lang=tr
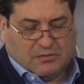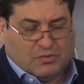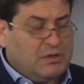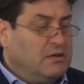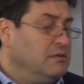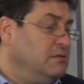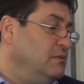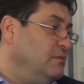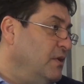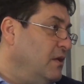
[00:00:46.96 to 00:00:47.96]
Yücel
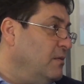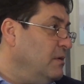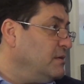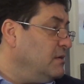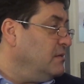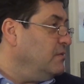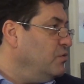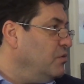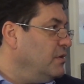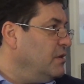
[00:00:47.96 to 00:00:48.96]
Fenerbahçe
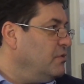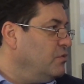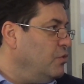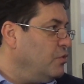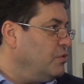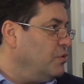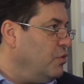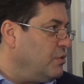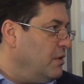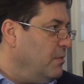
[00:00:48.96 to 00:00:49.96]
Eurolig'e 4'te
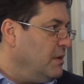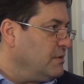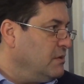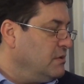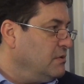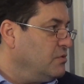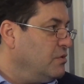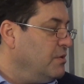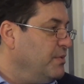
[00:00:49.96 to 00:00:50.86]
4 ile başladı. Sonra